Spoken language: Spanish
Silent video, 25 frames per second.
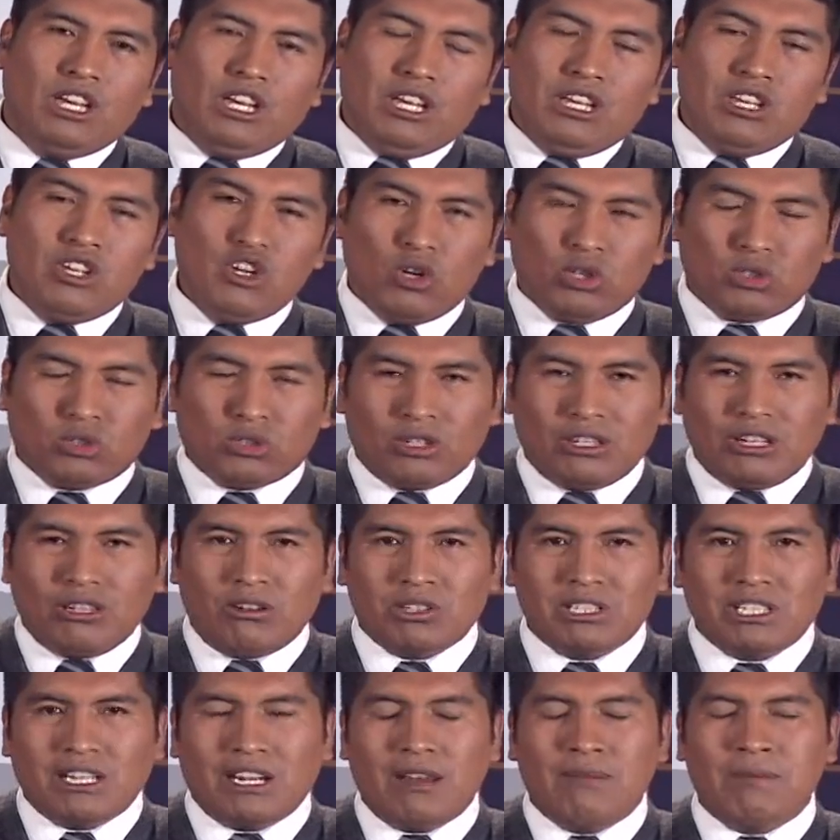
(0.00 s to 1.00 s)
Y otro de
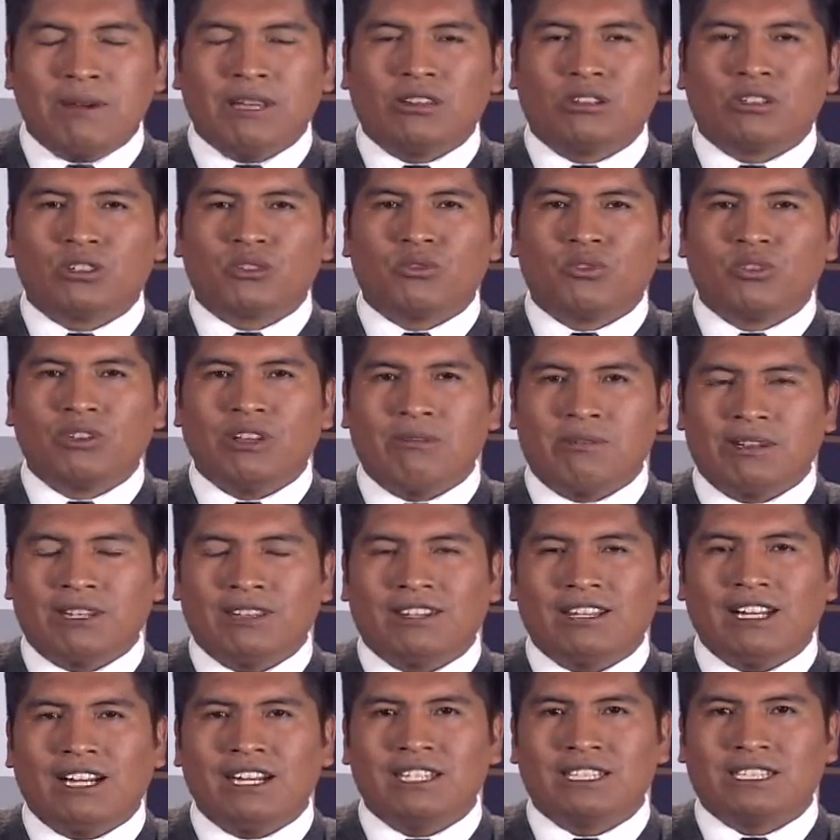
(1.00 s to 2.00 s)
los elementos
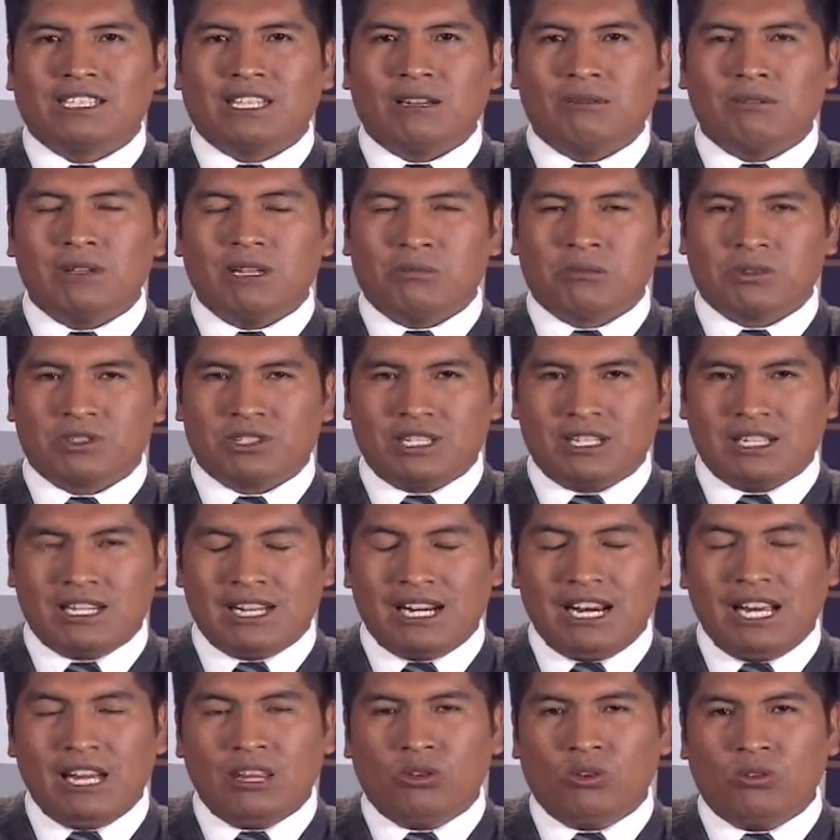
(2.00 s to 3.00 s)
fundamentales que habíamos
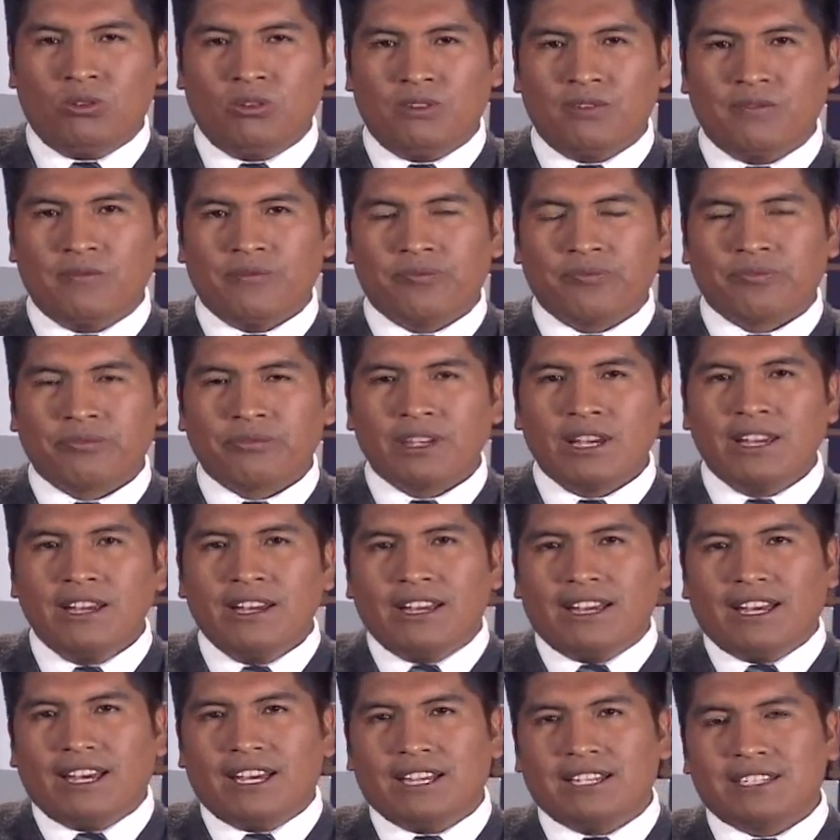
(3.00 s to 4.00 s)
señalado
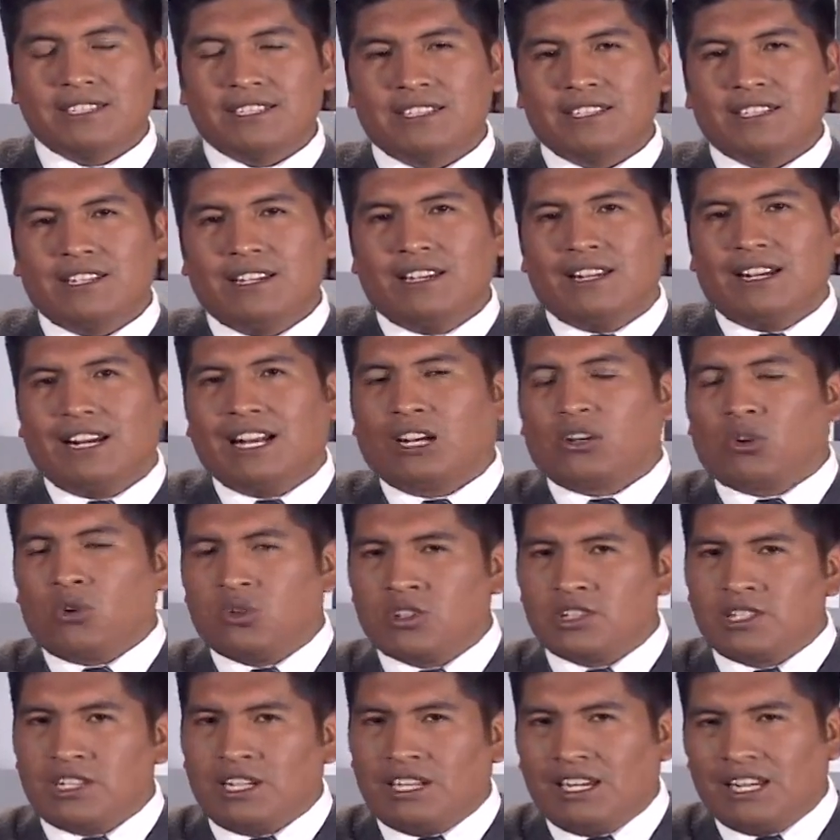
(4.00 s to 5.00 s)
es la
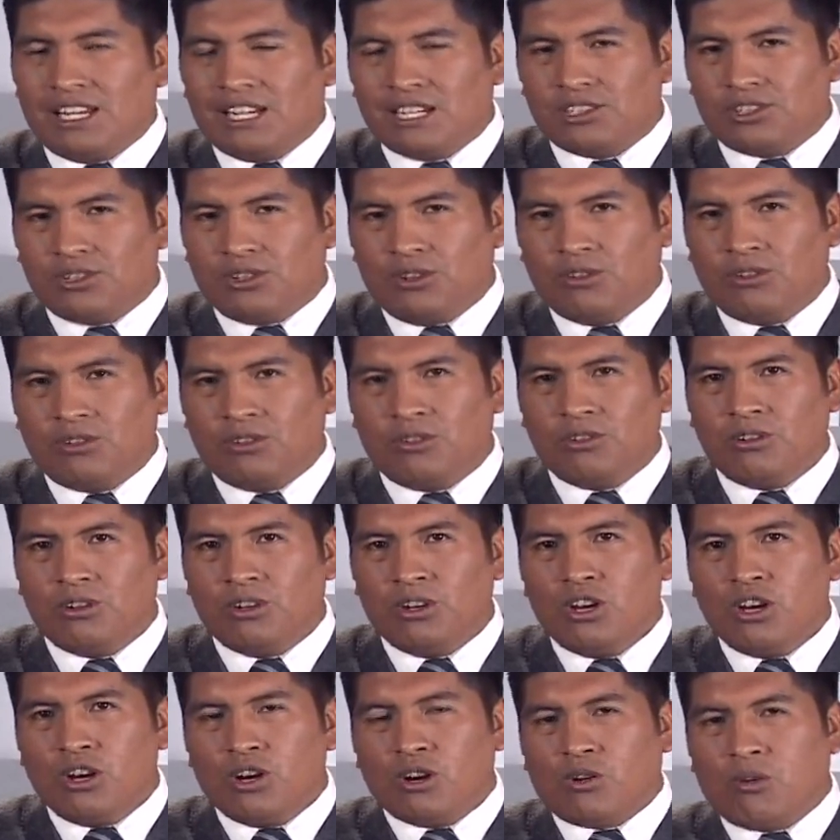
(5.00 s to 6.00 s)
conciliación
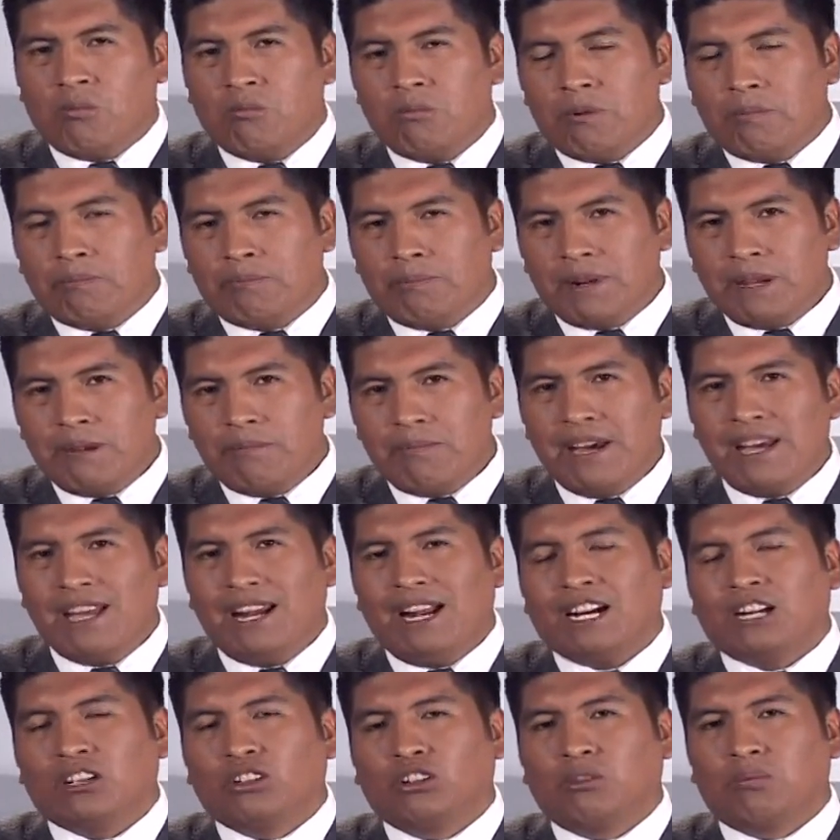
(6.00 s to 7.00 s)
como primer
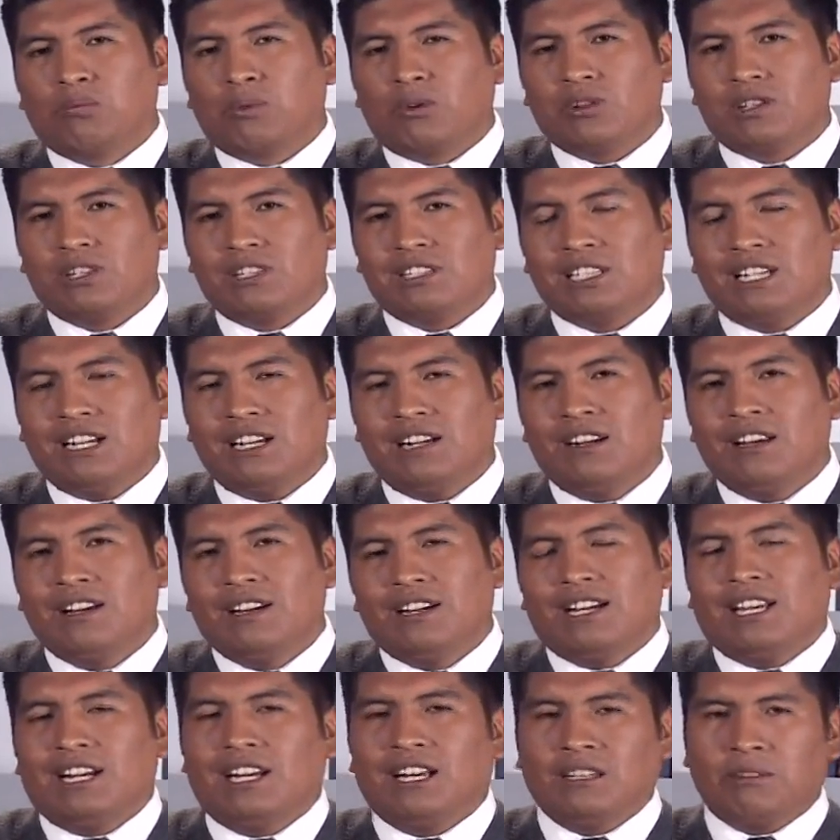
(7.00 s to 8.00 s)
acto procesal
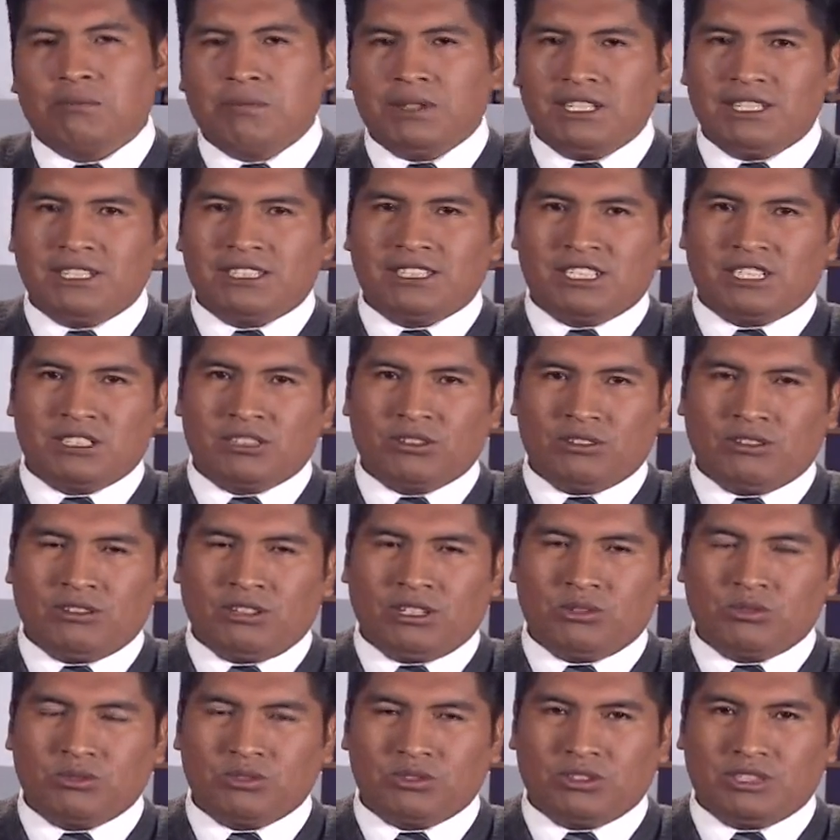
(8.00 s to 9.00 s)
en la administración
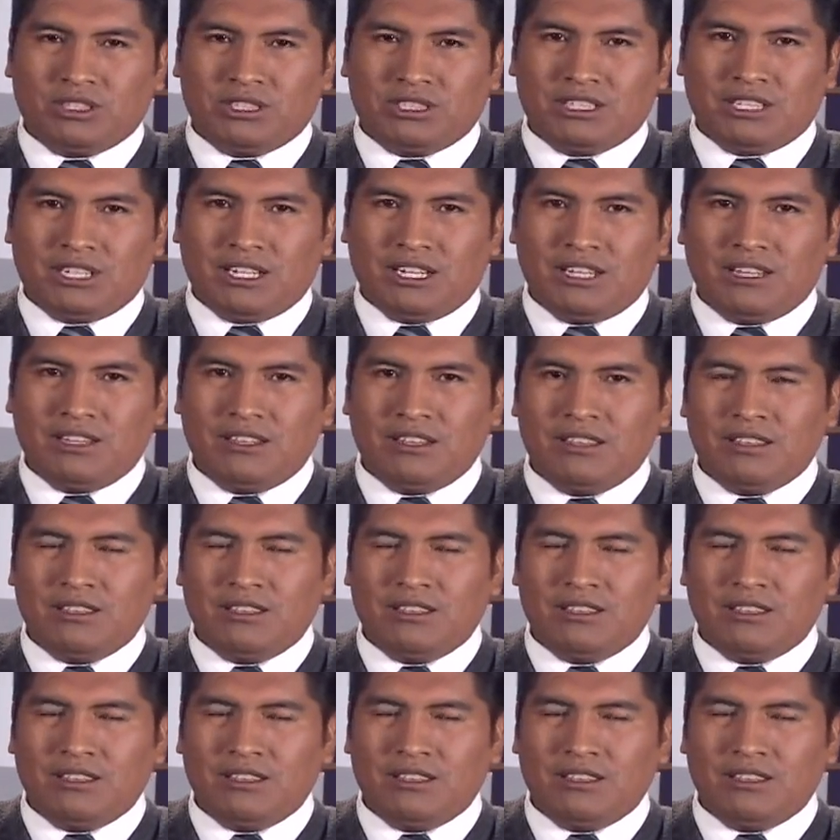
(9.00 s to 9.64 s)
de justicia,